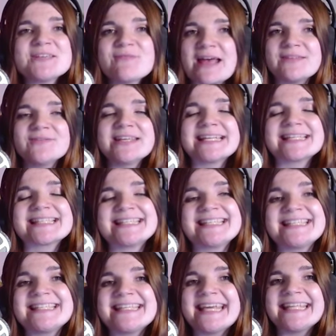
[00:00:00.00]
werden wir jetzt
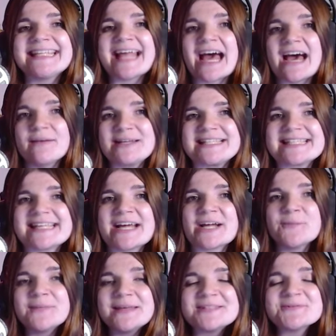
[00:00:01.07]
nicht jeden
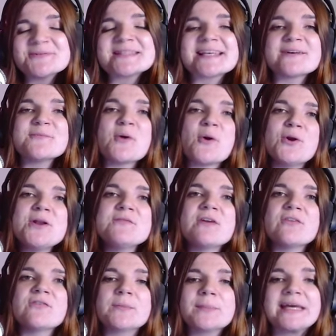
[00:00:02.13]
Arbeitstag mit unserem
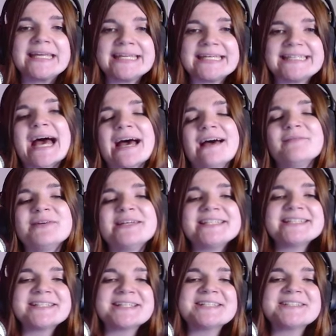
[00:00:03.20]
Oliver verbringen. Aber
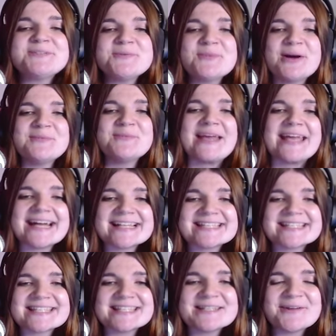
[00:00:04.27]
ich dachte, beim
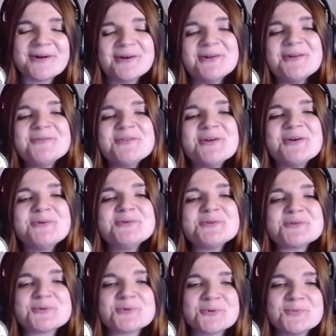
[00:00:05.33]
ersten können wir
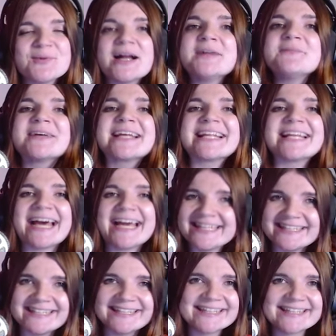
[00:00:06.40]
ihn schon mal erstmal
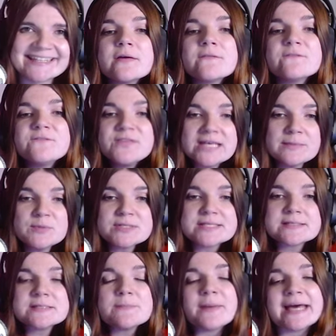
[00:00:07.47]
begleiten. Wir
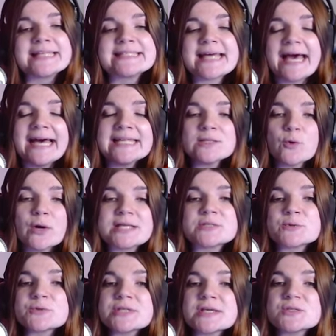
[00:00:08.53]
müssen bei
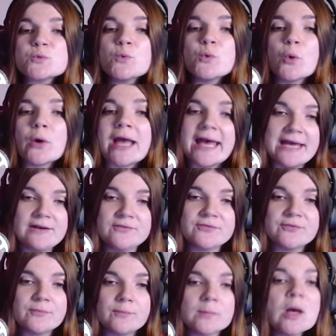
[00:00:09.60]
Tatortuntersuchung
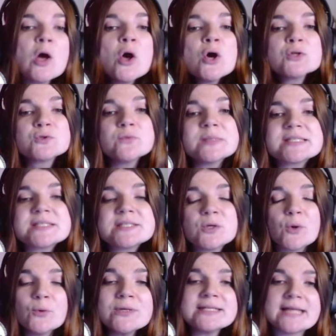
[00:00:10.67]
helfen. Du musst die
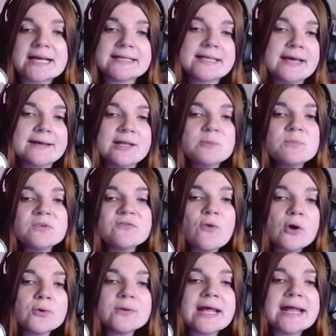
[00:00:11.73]
Grundlagen lernen,
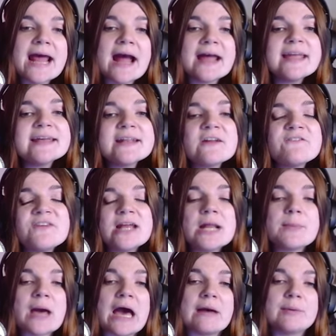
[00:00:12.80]
bevor du deine eigenen Fälle
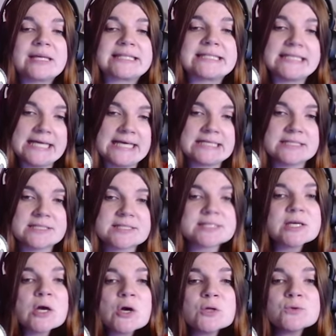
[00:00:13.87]
bearbeiten
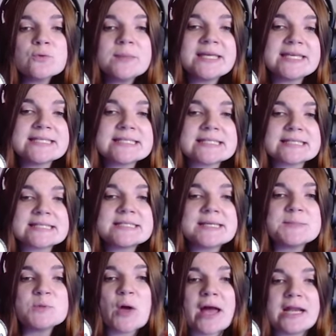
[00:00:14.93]
kannst. Du beginnst,
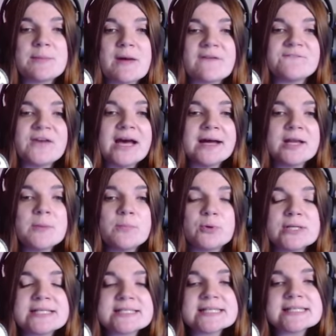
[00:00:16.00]
indem du einem erfahrenen
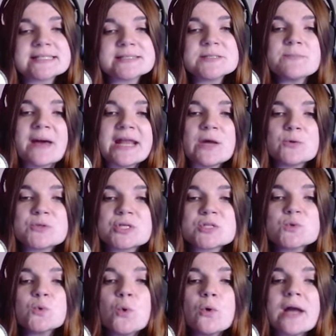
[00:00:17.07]
Polizisten bei der
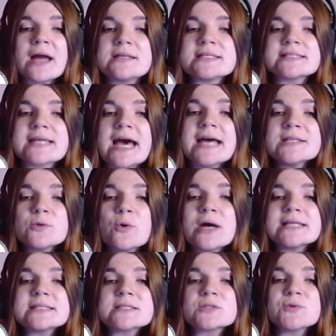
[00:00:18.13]
Untersuchung eines
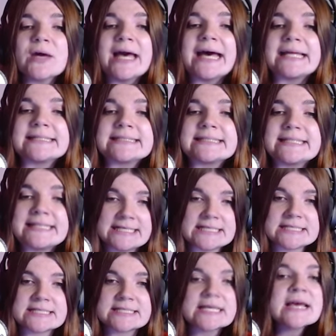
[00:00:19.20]
Tatorts zur Hand
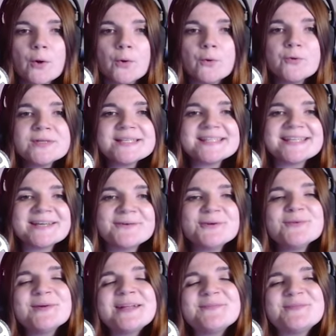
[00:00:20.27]
gehst. Und hier
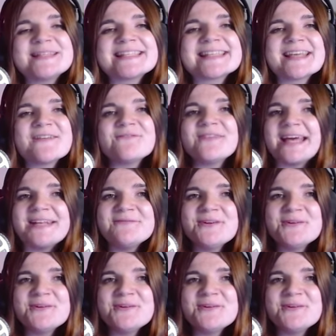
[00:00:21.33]
über dem PC werden wir